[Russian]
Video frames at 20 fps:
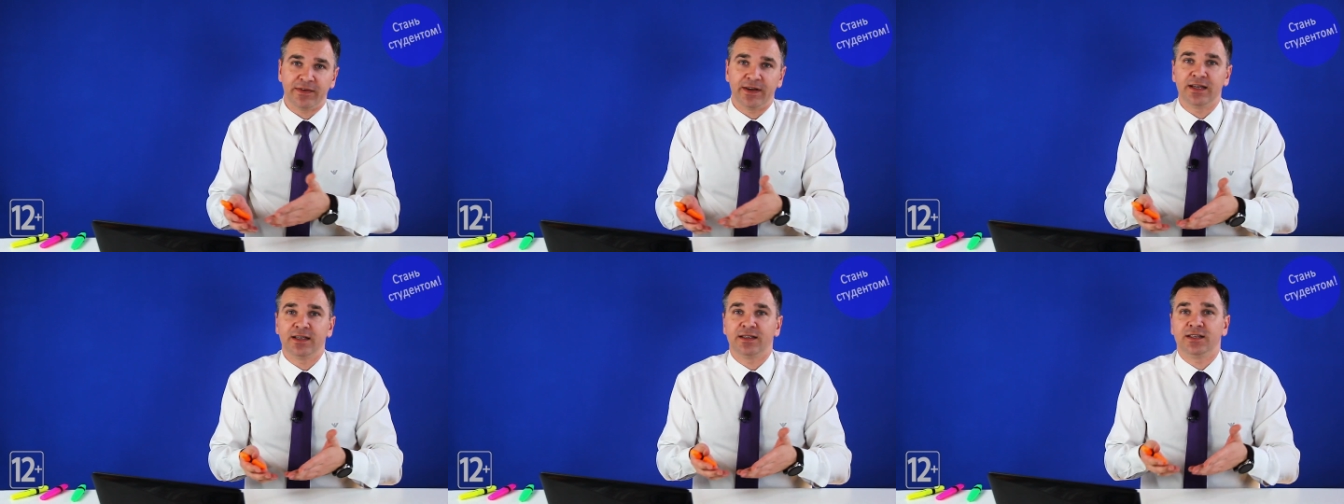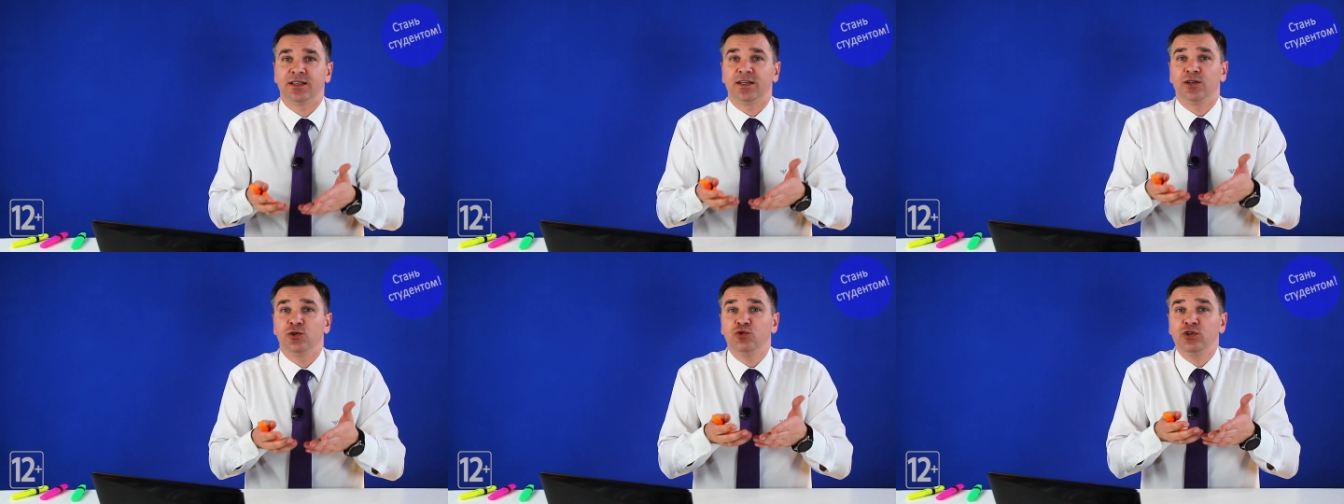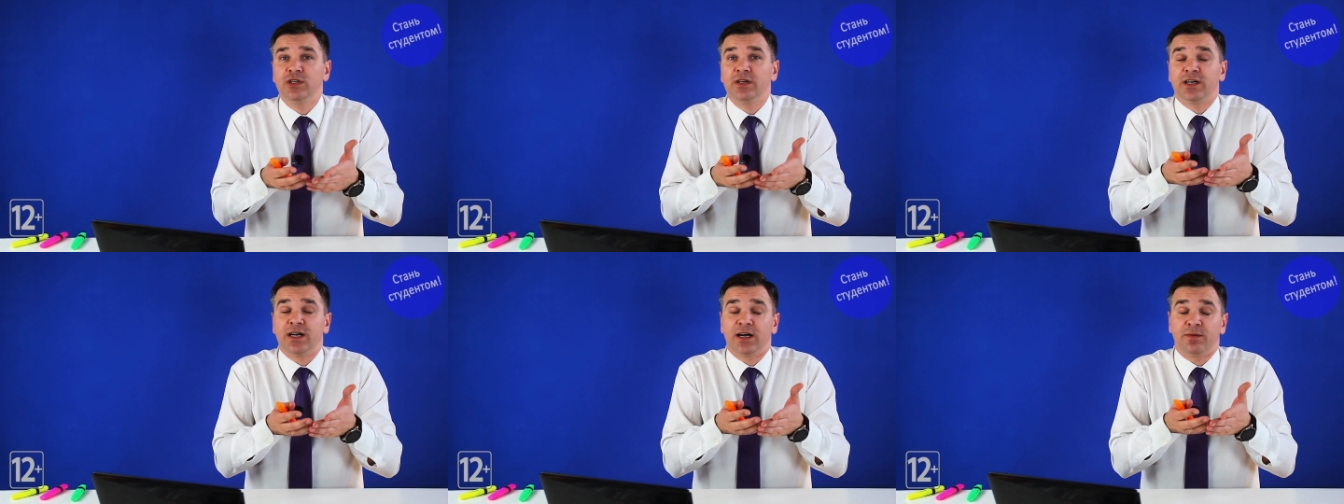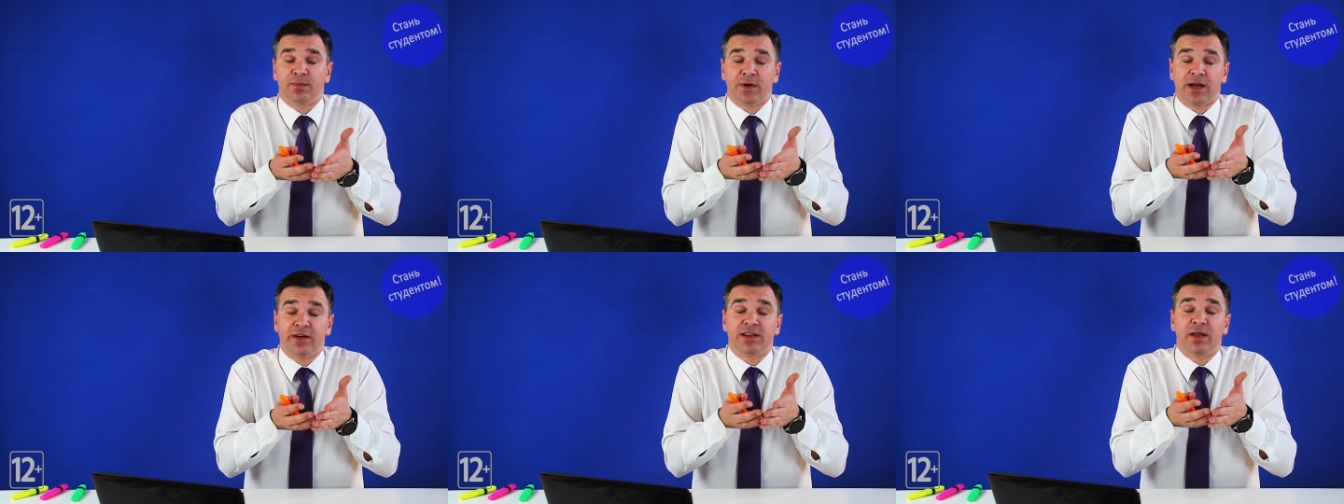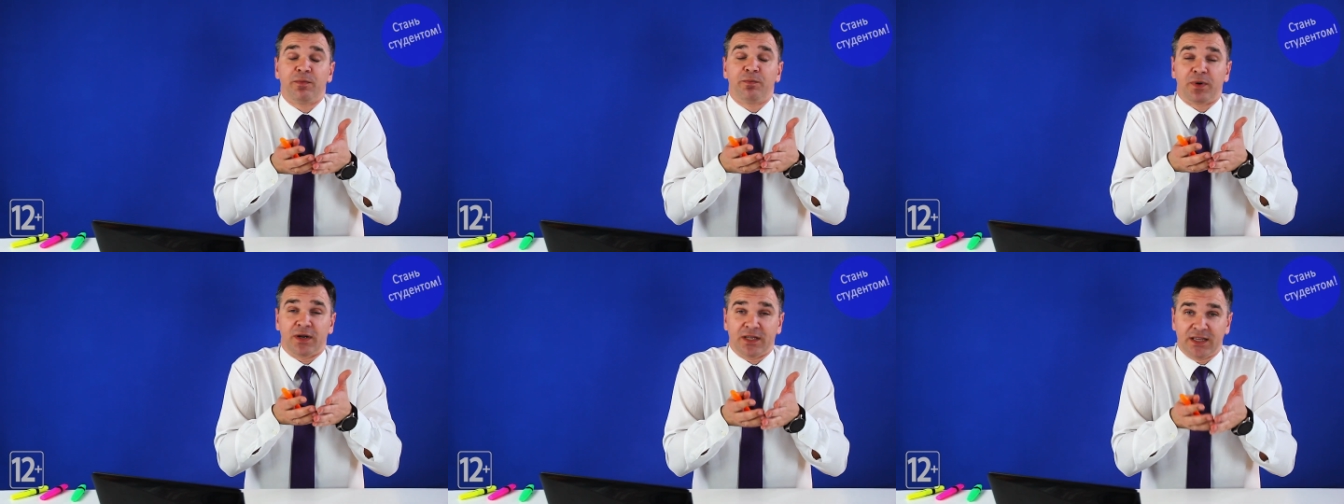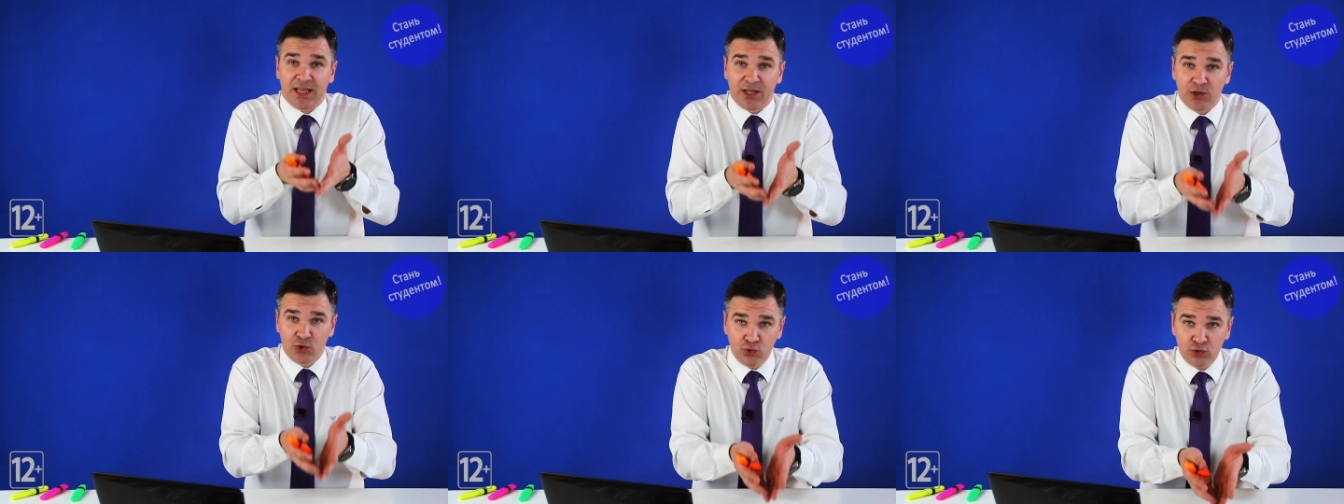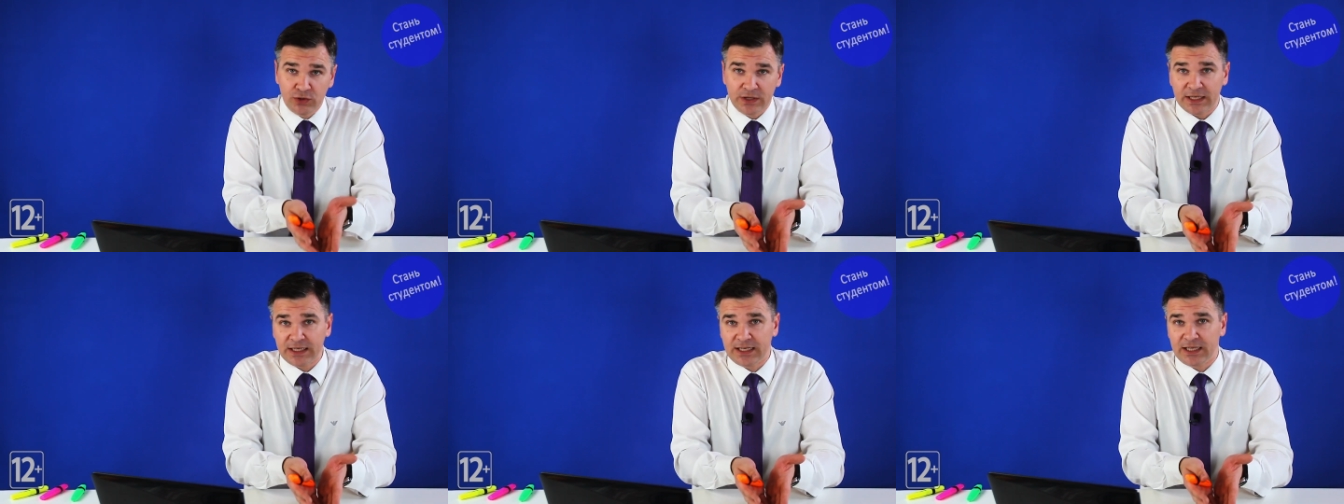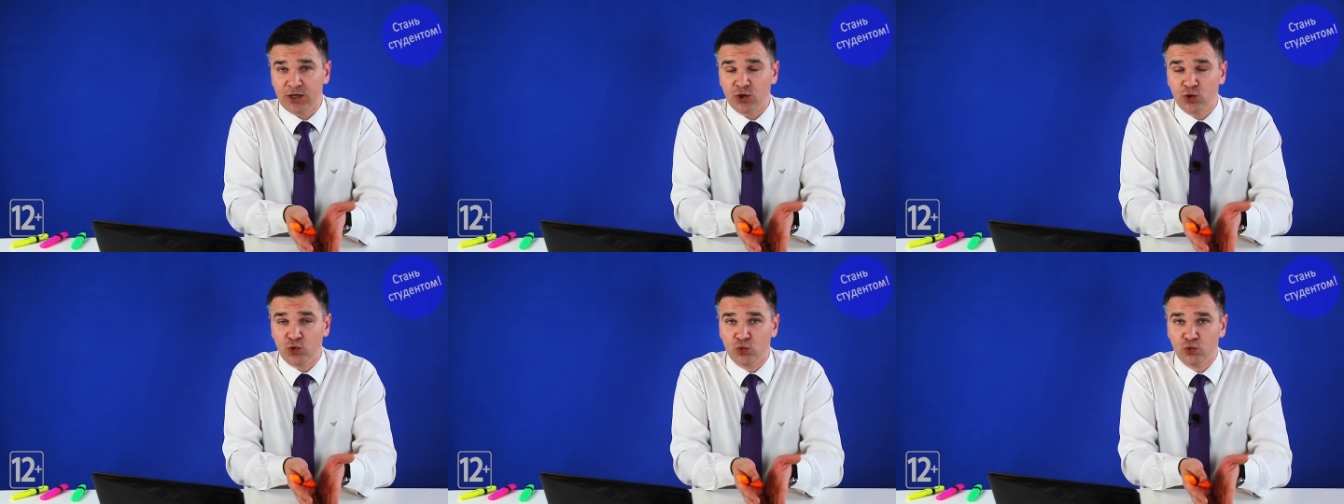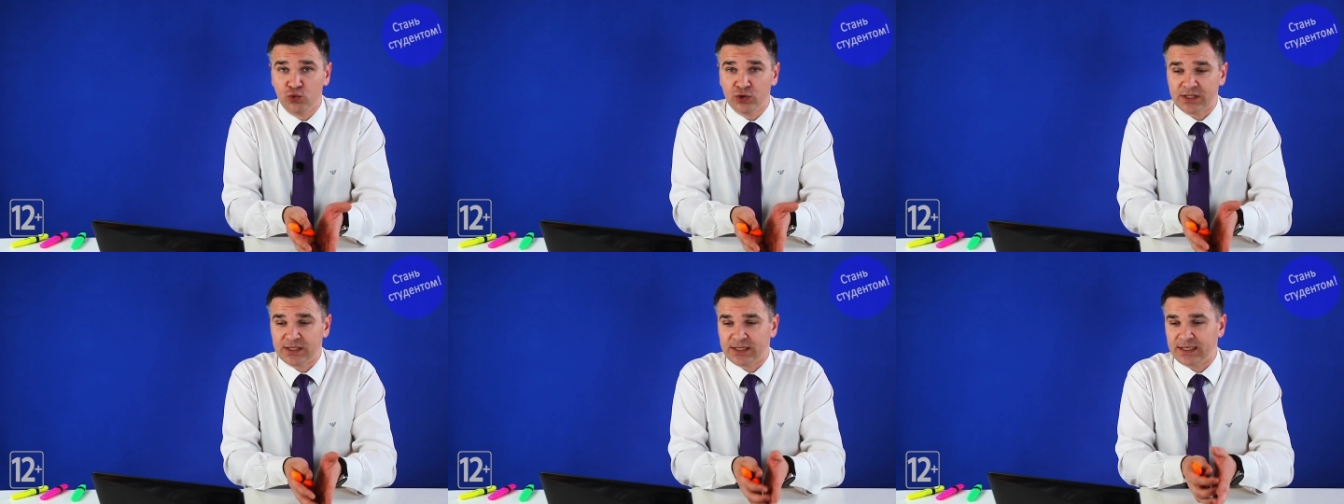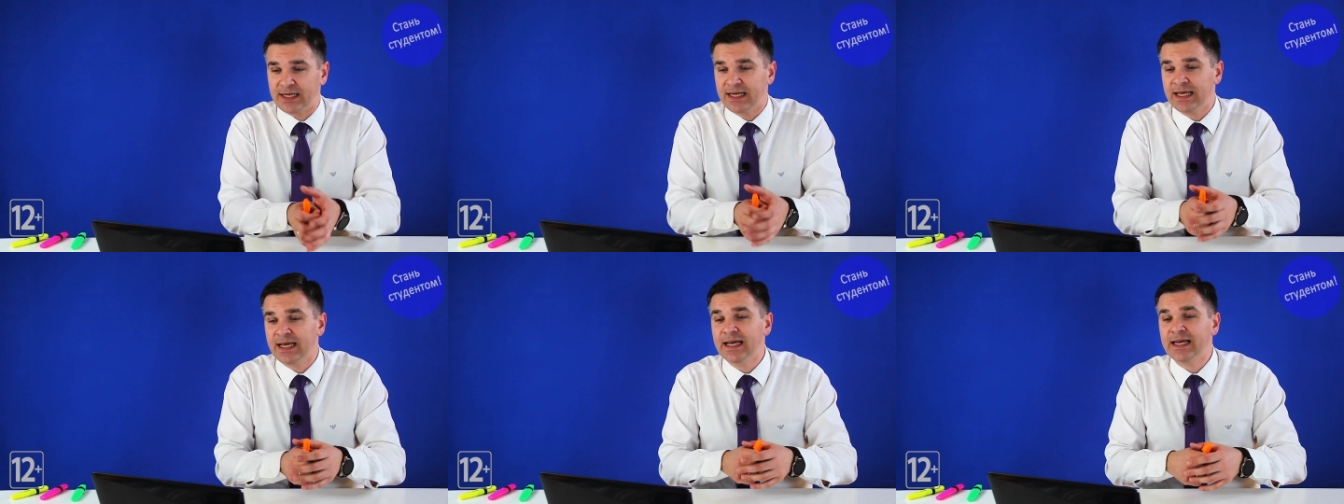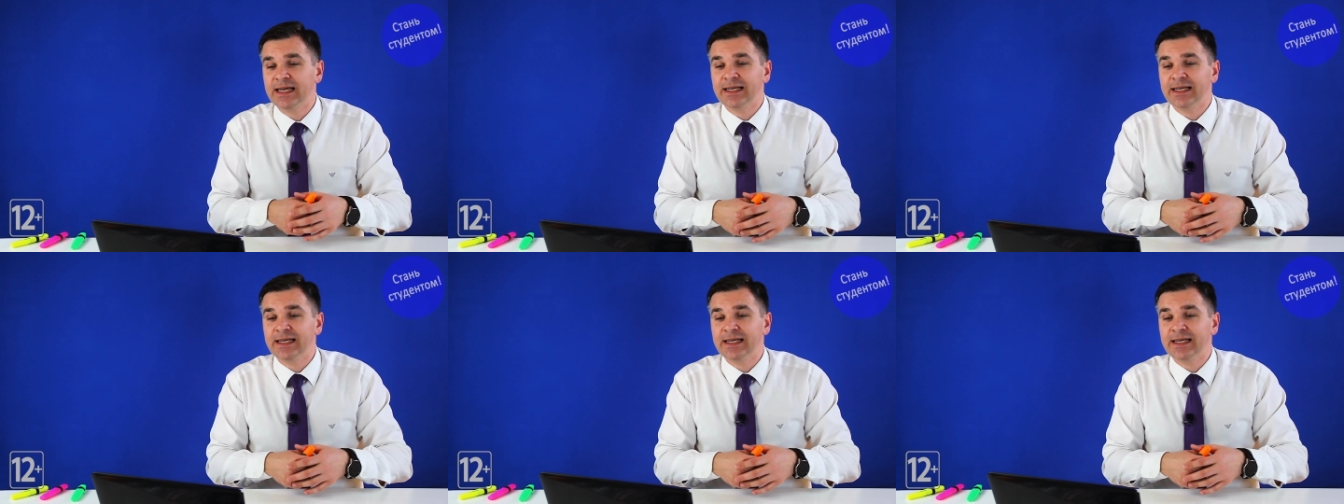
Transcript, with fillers: Эти люди, как правило, продают такие курсы.